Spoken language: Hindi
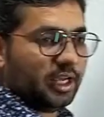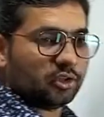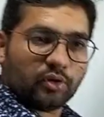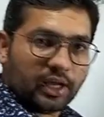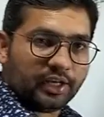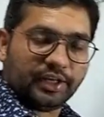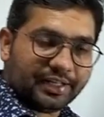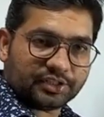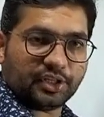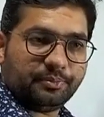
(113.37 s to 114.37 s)
है तो है नहीं
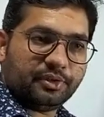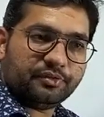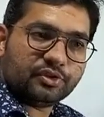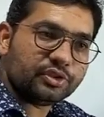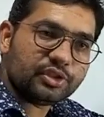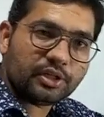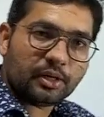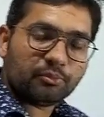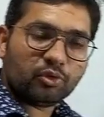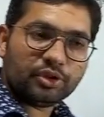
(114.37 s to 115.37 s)
डिस्क्रिप्टिव चीज़ें
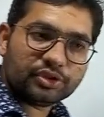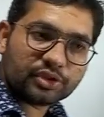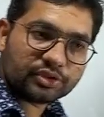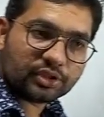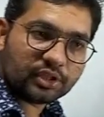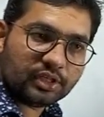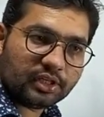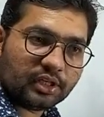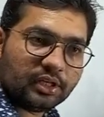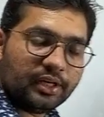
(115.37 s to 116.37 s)
हमको डिस्कस करनी है कि